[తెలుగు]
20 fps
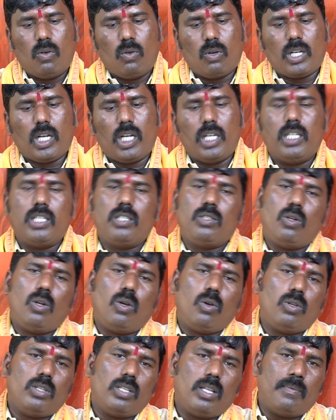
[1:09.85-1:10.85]
ఒక ఇంట్లో
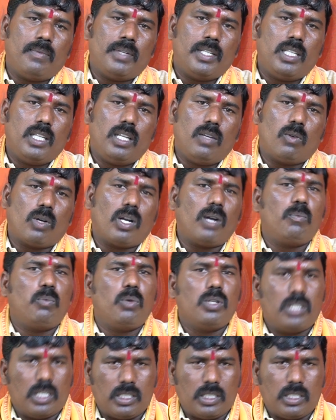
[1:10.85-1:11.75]
కొంతమంది ఒక పూలు